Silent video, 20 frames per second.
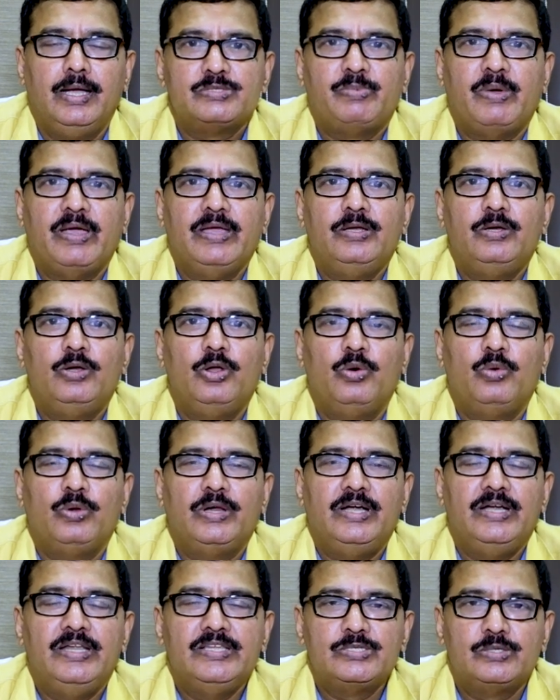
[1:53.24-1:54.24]
స్పైన్లో
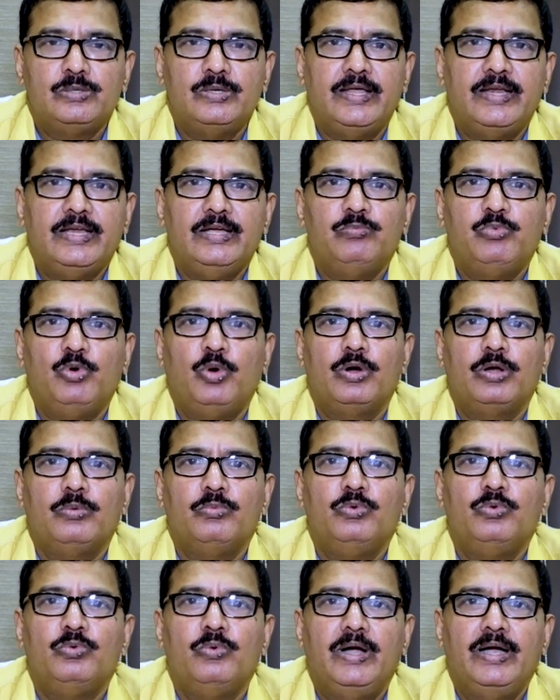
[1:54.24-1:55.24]
ఉన్న డిస్కులు
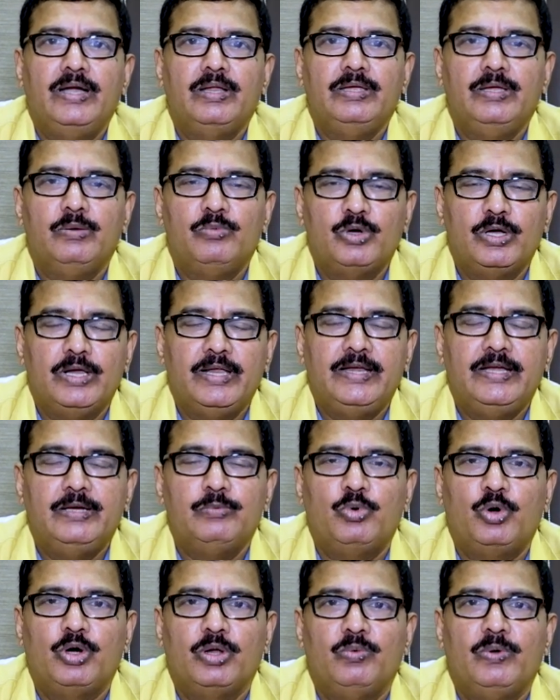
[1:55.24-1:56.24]
అరిగిపోవడము వాటి ఎముకలు
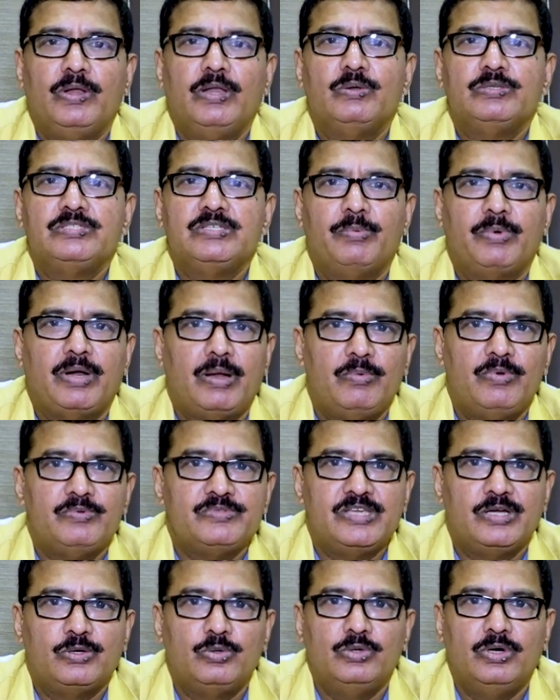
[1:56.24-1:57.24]
అరిగిపోవడం వల్ల వచ్చే
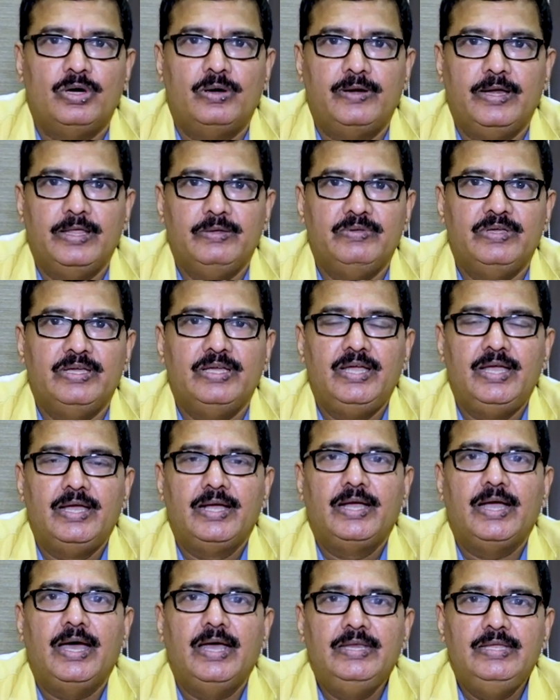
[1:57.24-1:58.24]
ప్రాబ్లమ్స్ ఎక్కువగా ఉండేవి
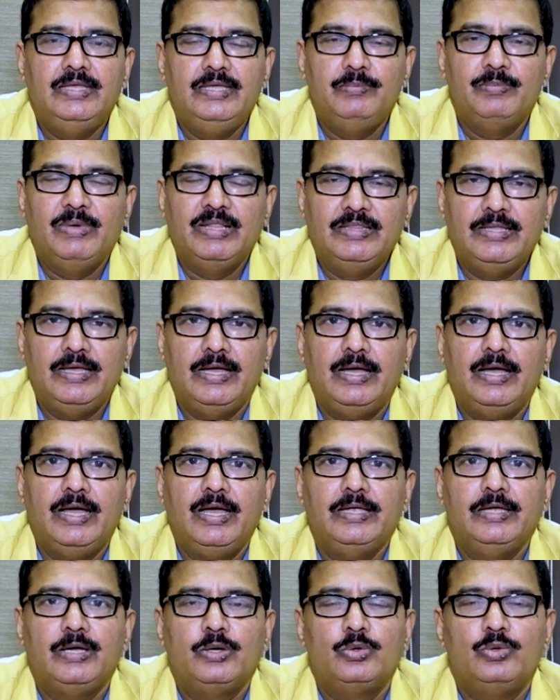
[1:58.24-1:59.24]
కానీ ఈ మధ్య
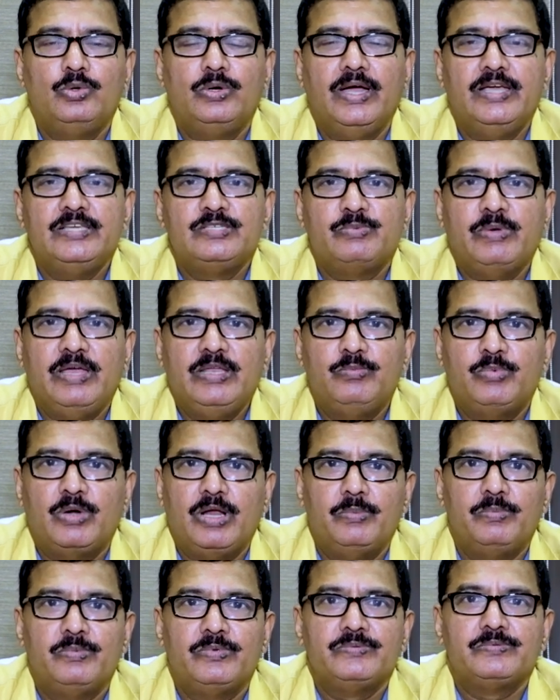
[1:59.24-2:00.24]
ఎక్కువగా ఈ స్పైన్
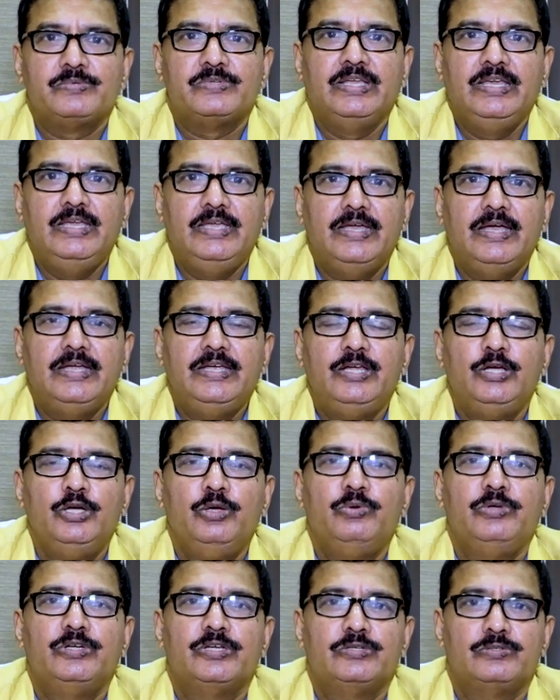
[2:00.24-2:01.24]
ప్రాబ్లమ్స్ని యంగ్
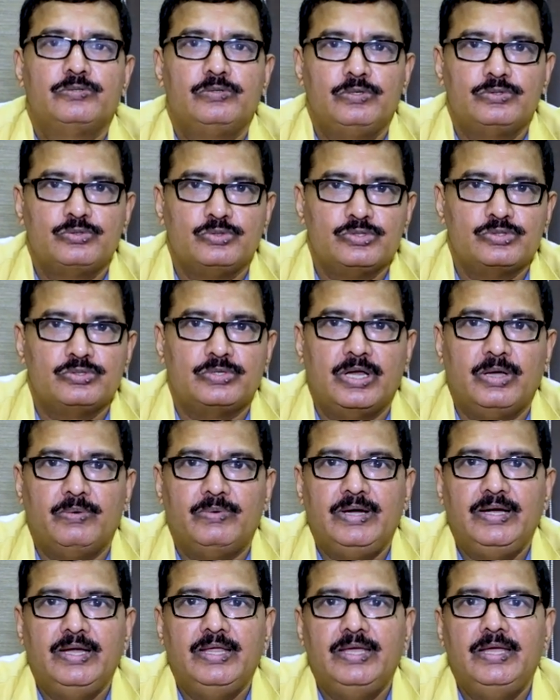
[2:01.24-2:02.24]
ఇండివిజువల్స్లో చూస్తున్నాం
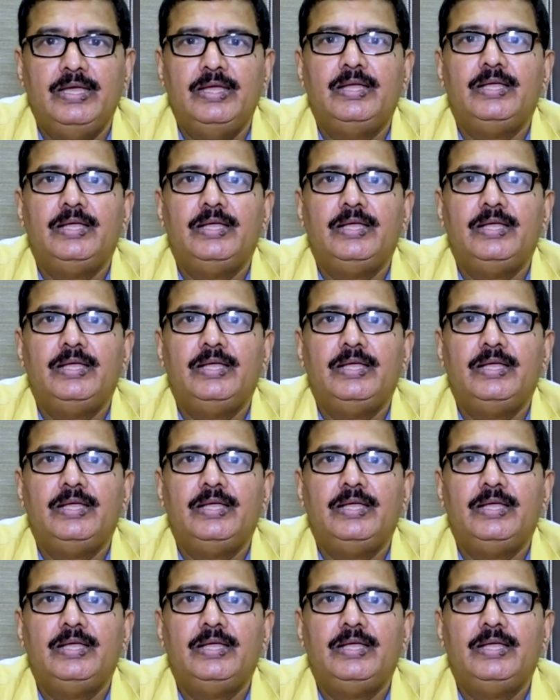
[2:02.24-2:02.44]
అంటే